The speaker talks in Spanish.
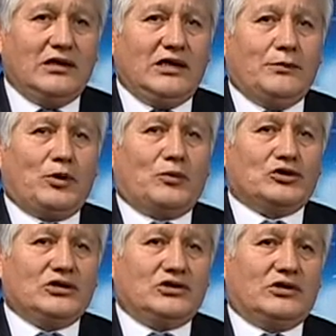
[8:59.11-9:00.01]
y
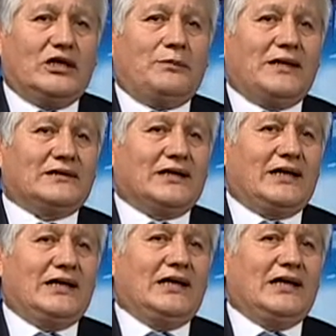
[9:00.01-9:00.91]
proposiciones para
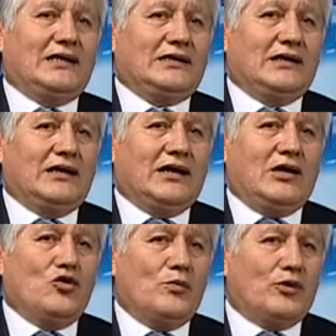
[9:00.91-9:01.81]
sacar adelante
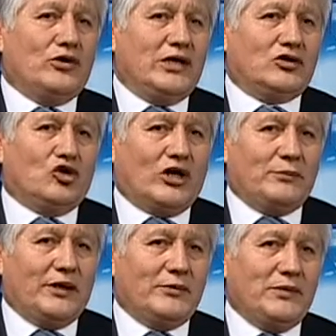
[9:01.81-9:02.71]
algún proyecto que
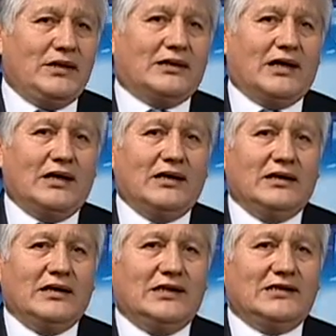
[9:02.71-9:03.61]
permita
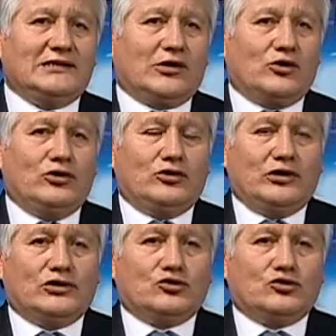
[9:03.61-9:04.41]
el desarrollo de